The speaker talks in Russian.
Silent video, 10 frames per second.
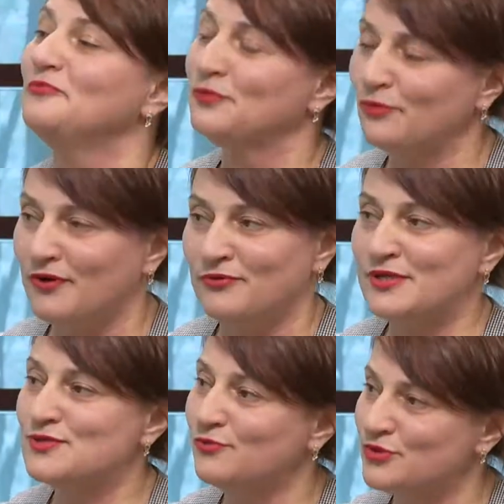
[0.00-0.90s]
Много, у
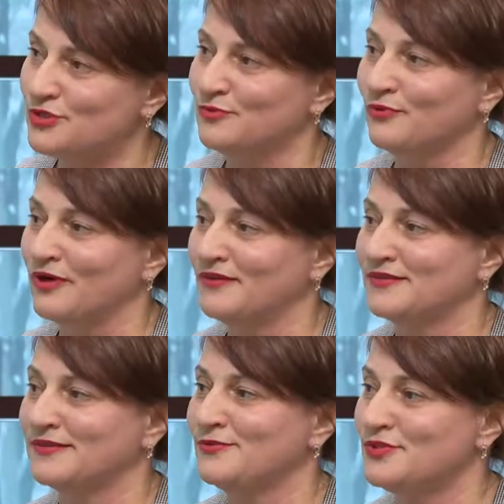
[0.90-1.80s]
нас очень много
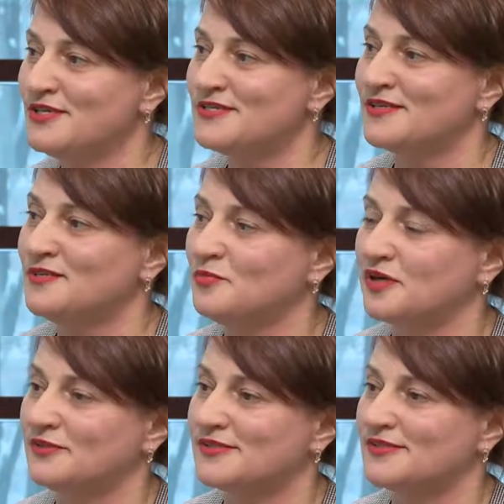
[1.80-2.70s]
людей
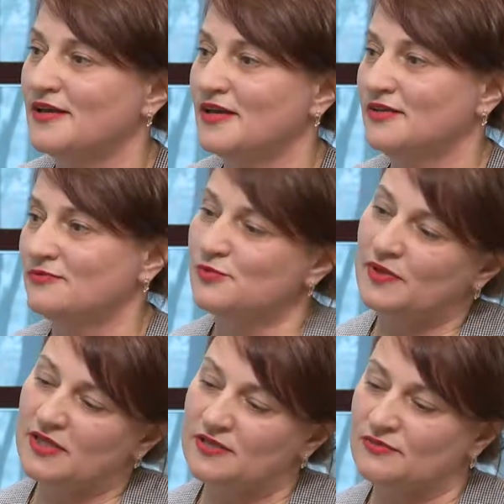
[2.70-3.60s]
занимаются.
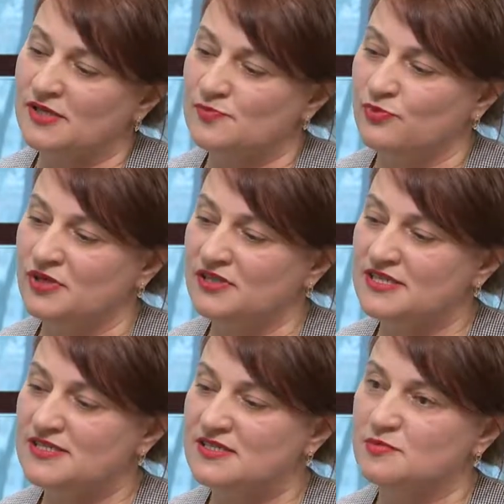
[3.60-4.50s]
Смотрите, у нас более
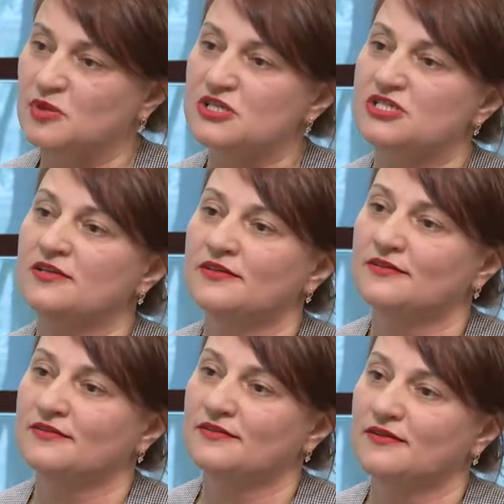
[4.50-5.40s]
30 площадок.
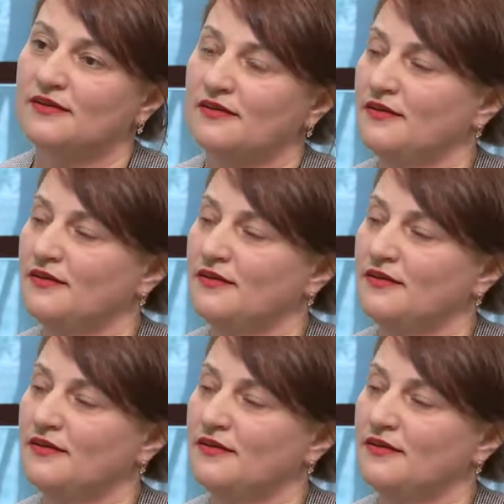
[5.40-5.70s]
Угу.